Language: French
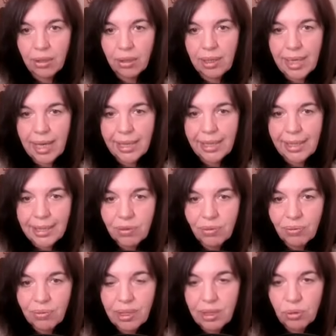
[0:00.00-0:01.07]
la
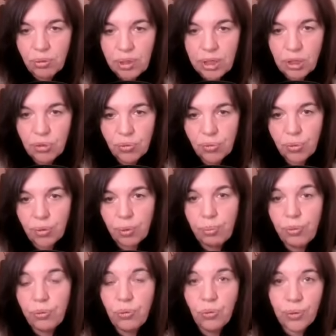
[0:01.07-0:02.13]
question des religions
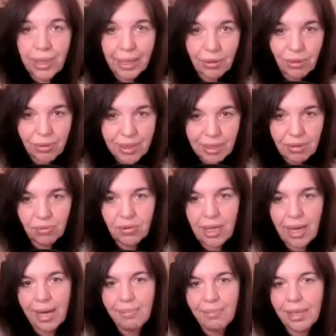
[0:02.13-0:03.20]
peut donc être
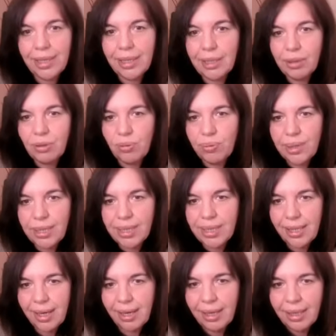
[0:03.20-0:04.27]
centrale malgré tout
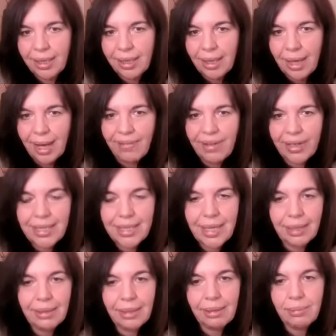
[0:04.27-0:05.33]
ici, hein, avec
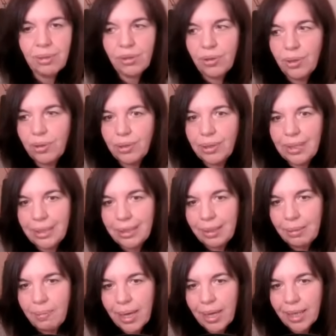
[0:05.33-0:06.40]
certainement des
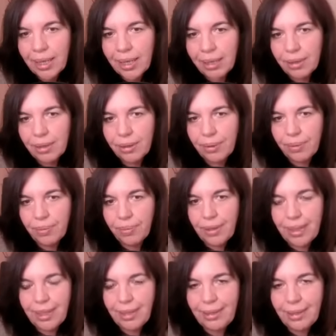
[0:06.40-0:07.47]
débats
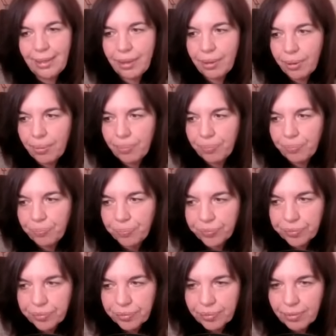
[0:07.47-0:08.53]
et des,
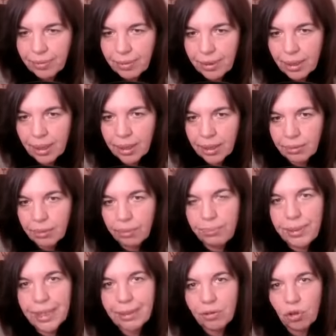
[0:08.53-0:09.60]
euh,